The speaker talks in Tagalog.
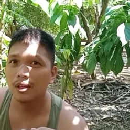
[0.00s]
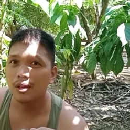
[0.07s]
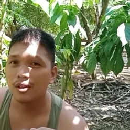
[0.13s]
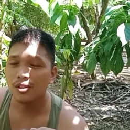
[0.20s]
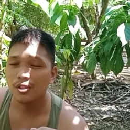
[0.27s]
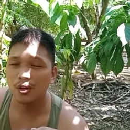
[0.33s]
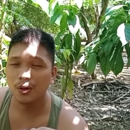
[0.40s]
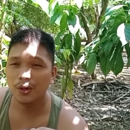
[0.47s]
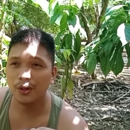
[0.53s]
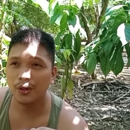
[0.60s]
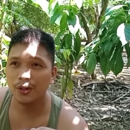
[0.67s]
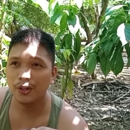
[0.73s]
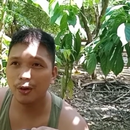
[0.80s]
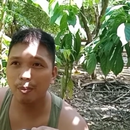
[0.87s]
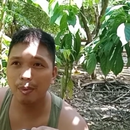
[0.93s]
So, yun.
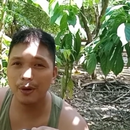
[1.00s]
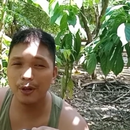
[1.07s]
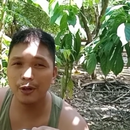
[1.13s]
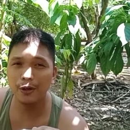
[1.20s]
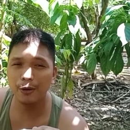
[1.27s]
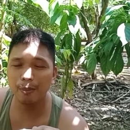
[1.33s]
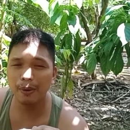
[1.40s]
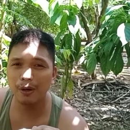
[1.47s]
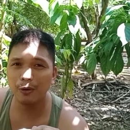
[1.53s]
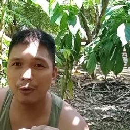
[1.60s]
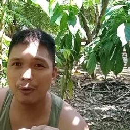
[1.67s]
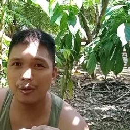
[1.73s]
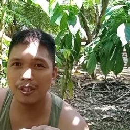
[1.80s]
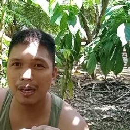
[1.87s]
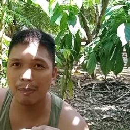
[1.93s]
Yun, yun yung
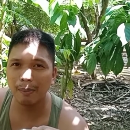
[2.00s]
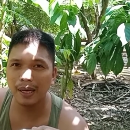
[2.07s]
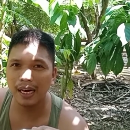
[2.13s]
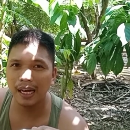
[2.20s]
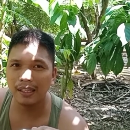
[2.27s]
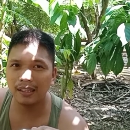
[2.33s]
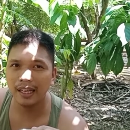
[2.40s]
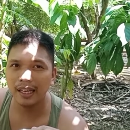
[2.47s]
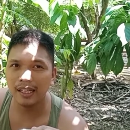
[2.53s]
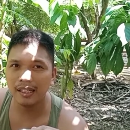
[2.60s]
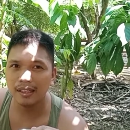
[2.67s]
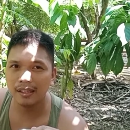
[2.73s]
pag-uusapan natin.